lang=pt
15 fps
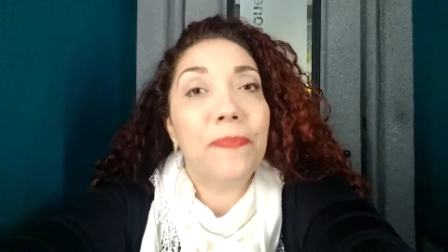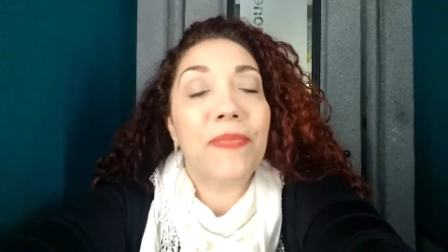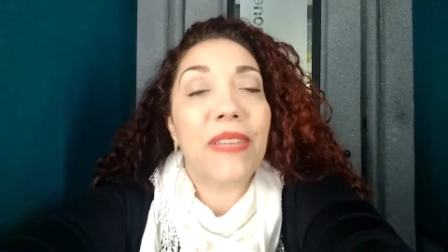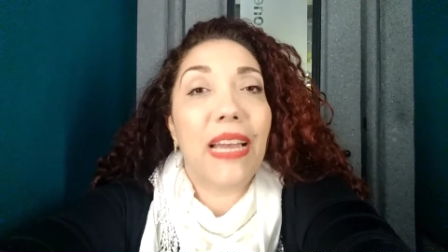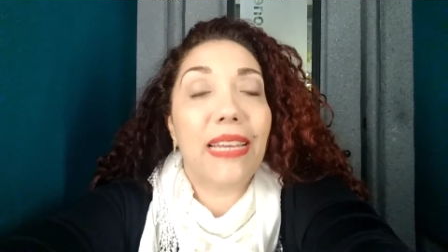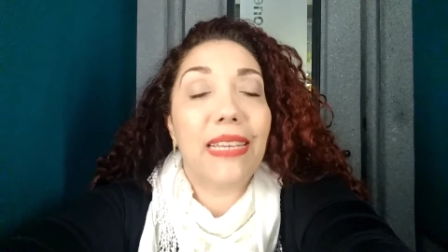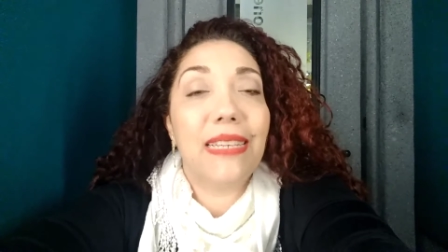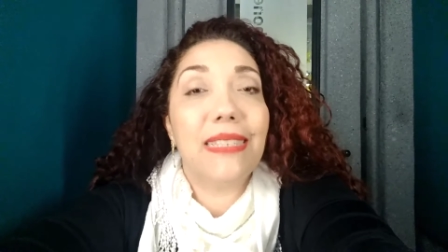
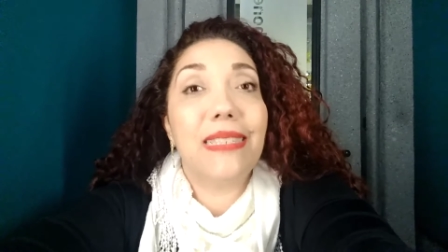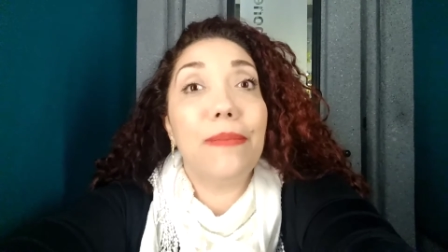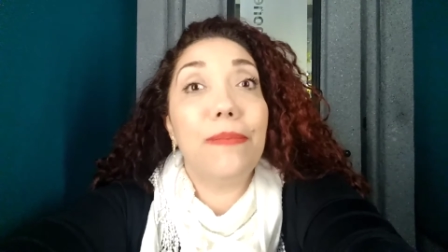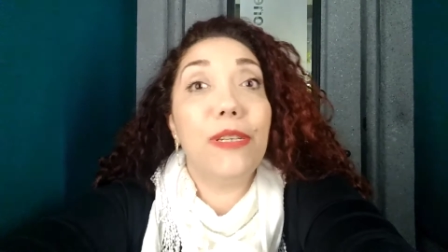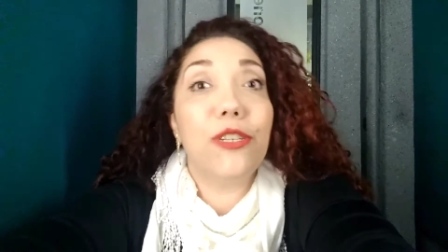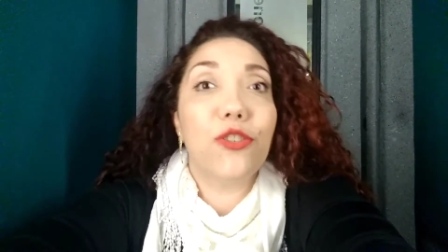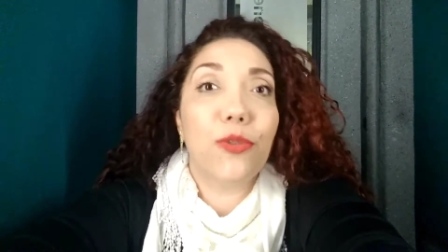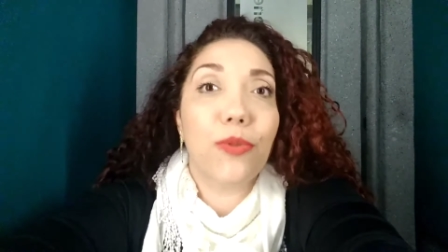é, que se
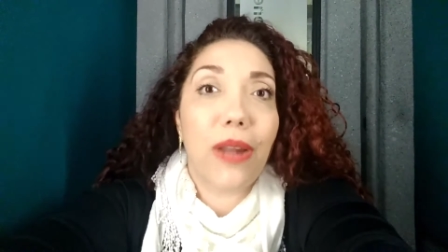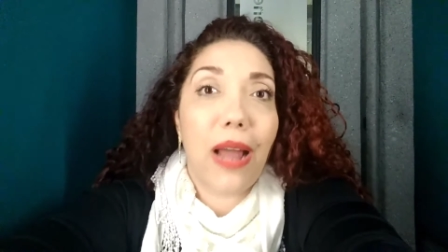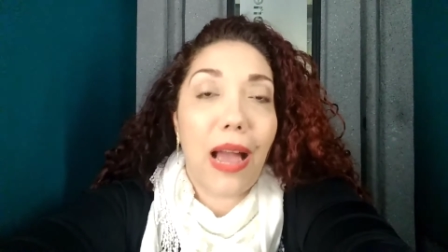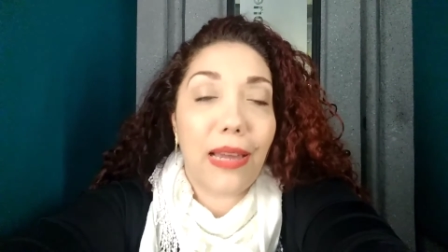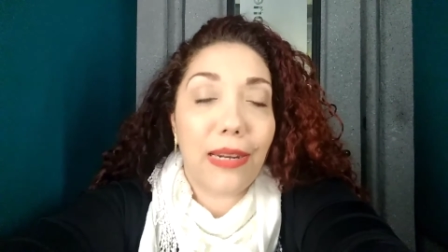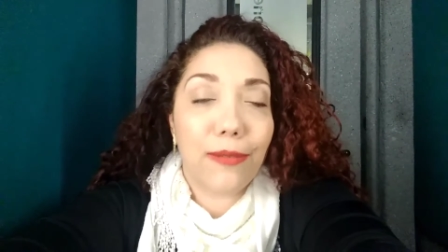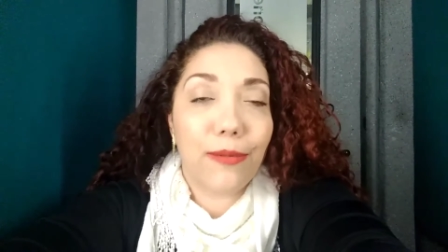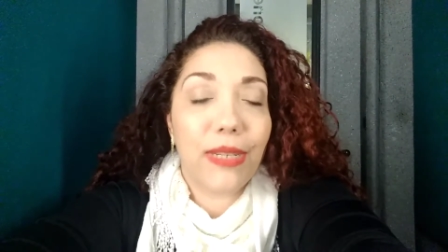
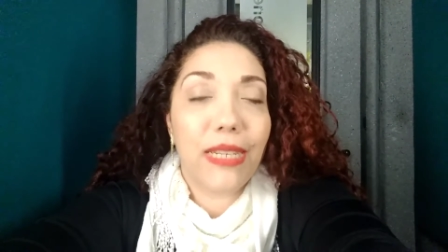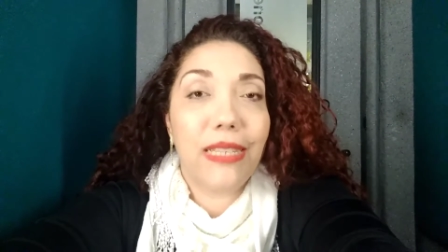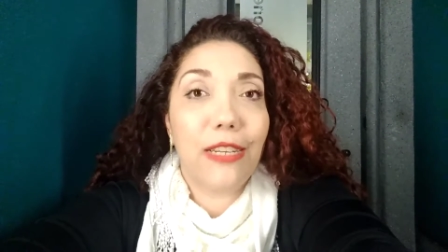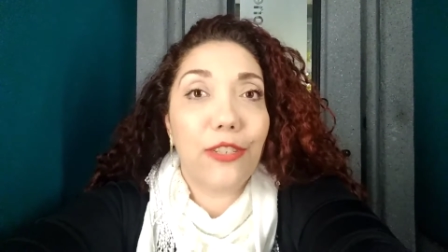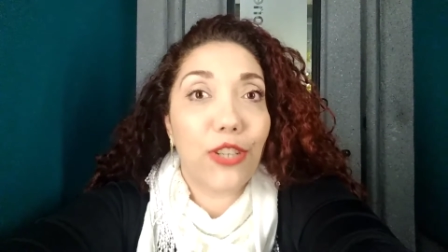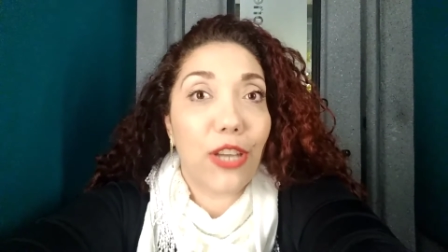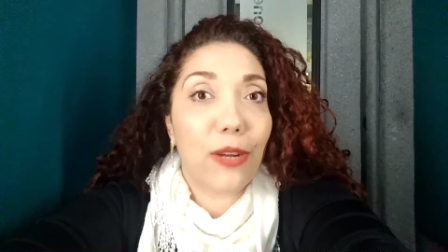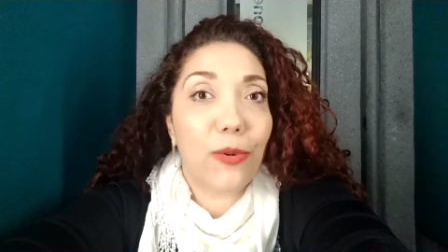misturaram e
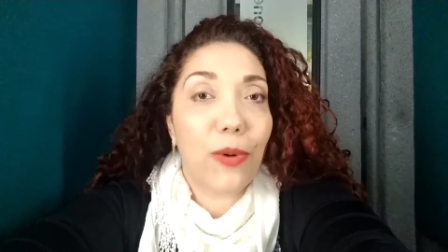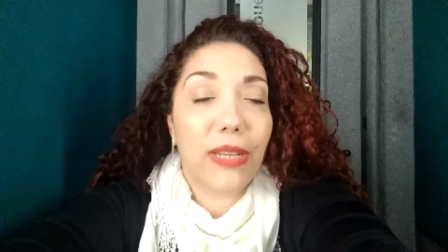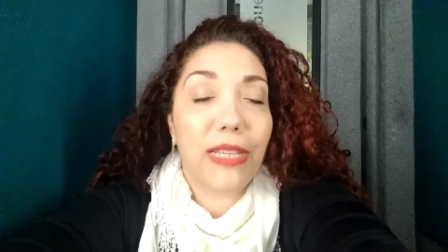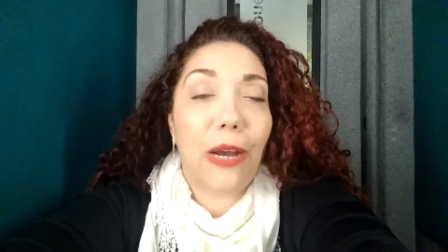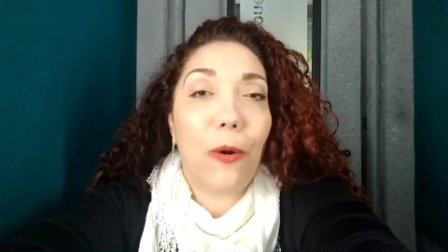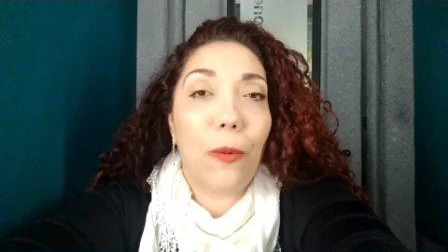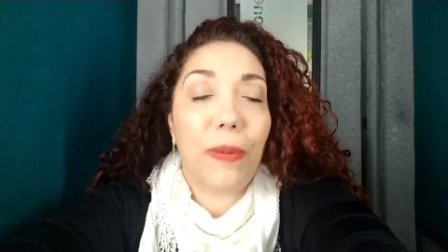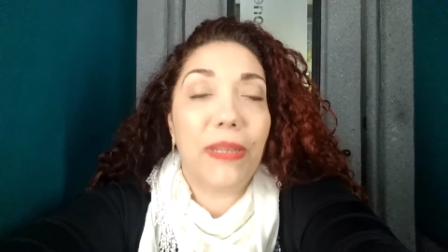deixaram o
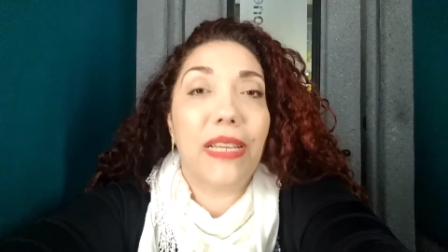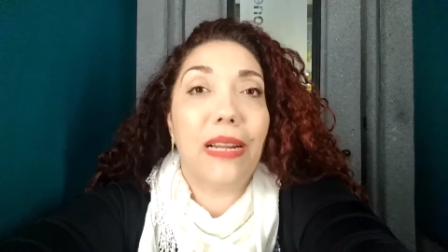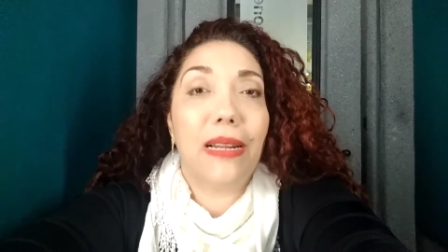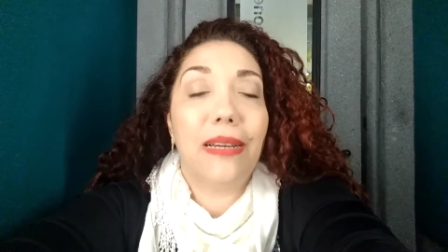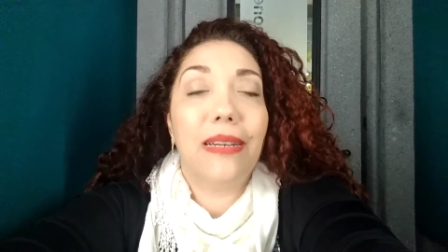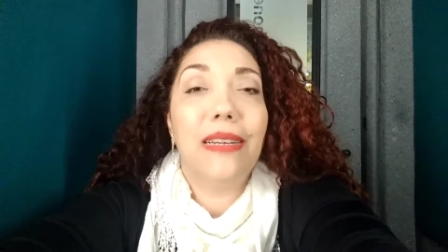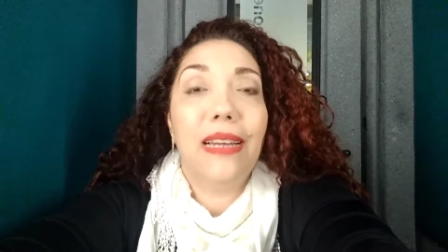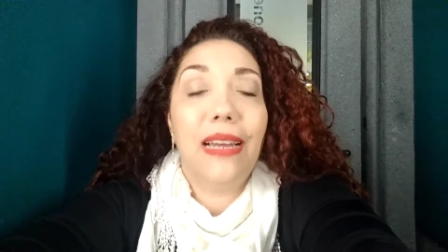guarda-roupa
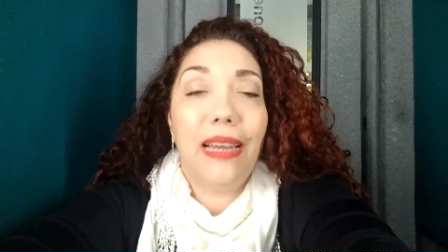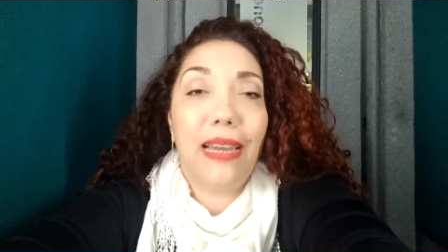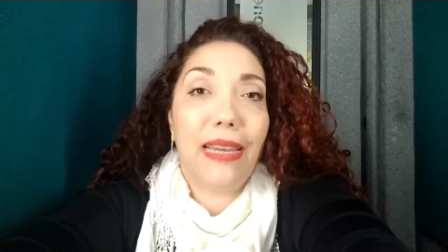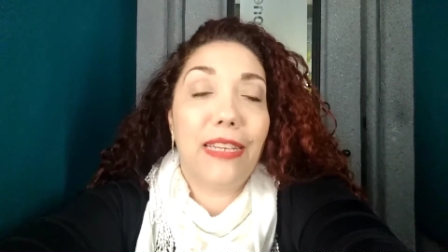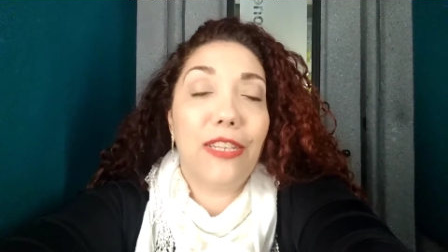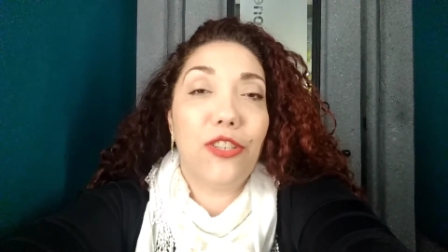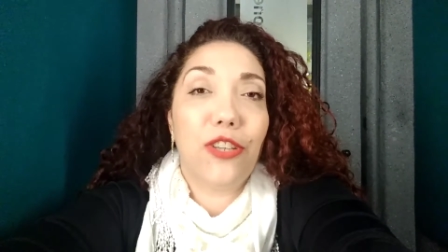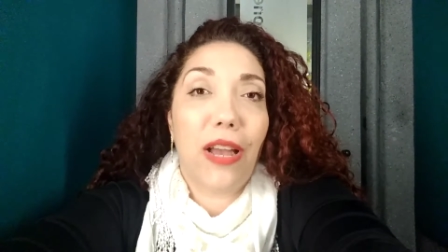dela, é,
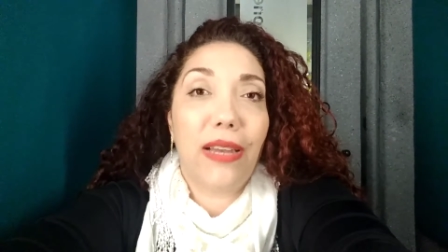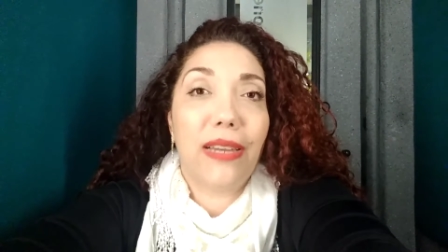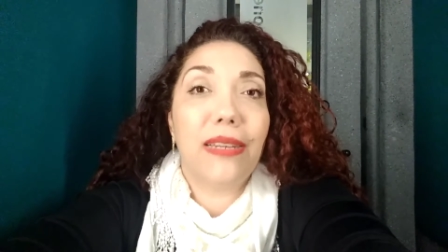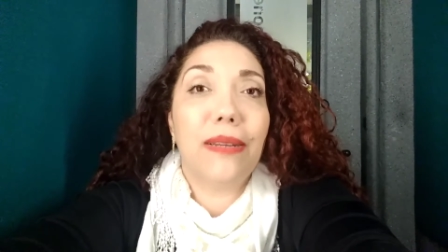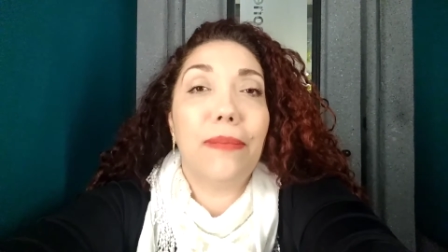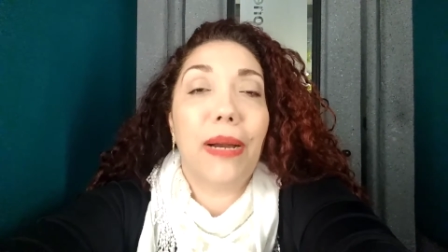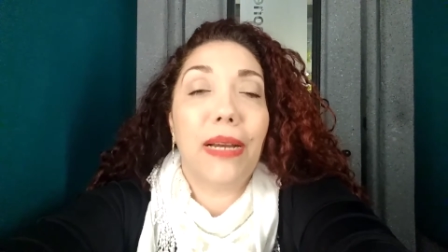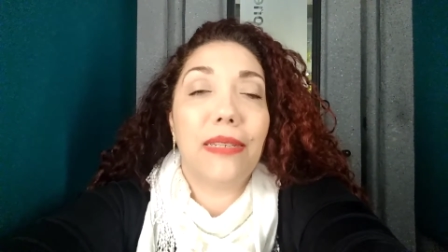que já
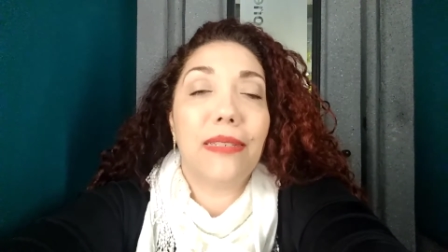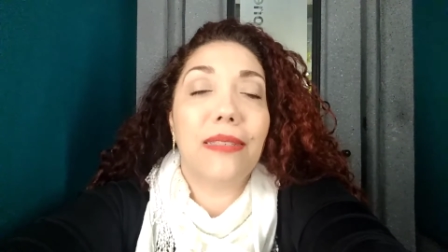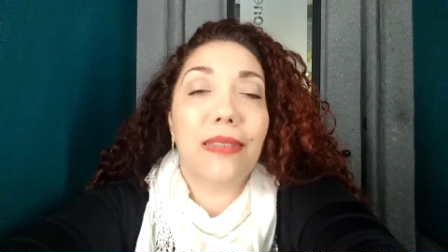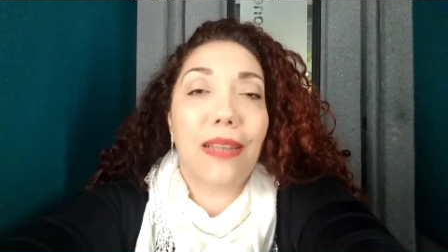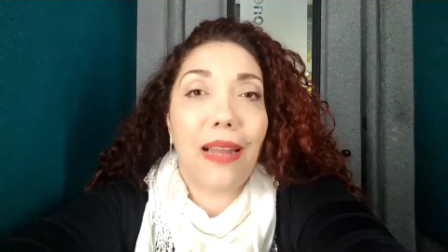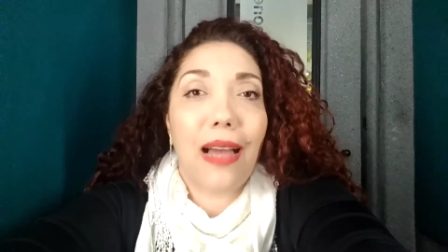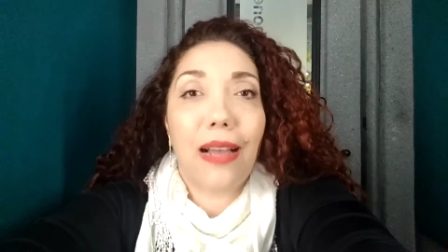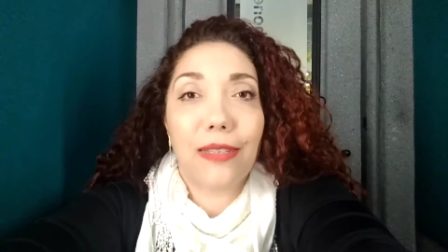era mais
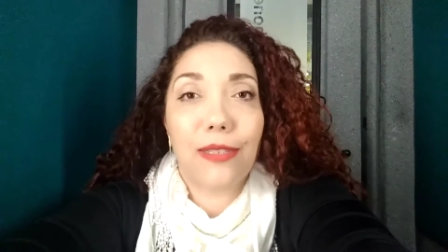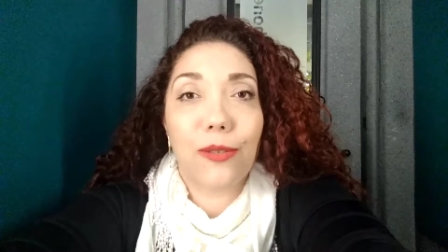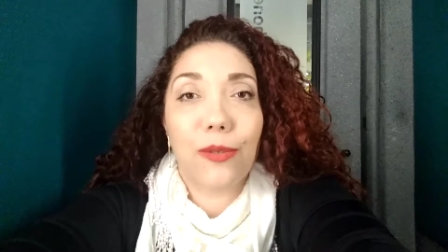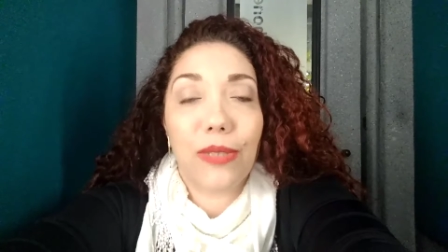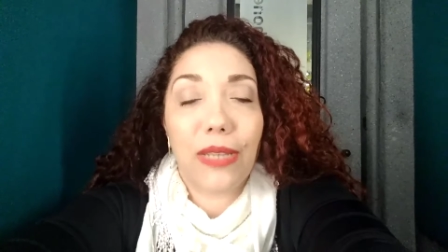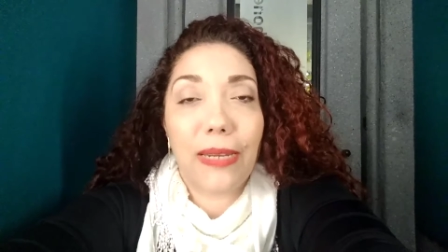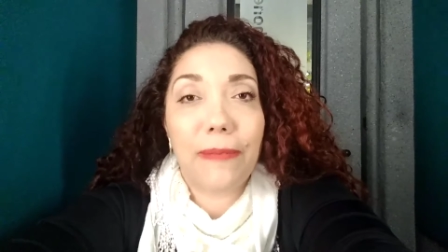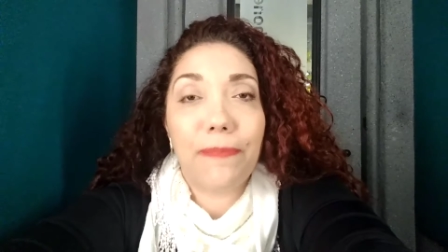
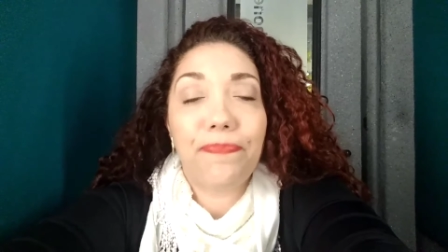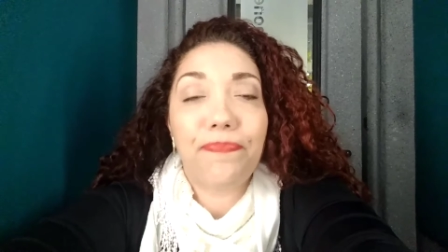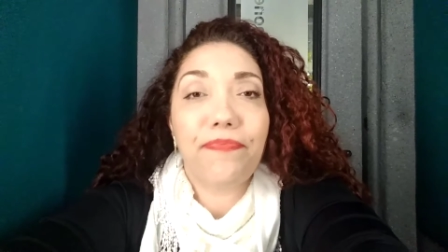clássico, né?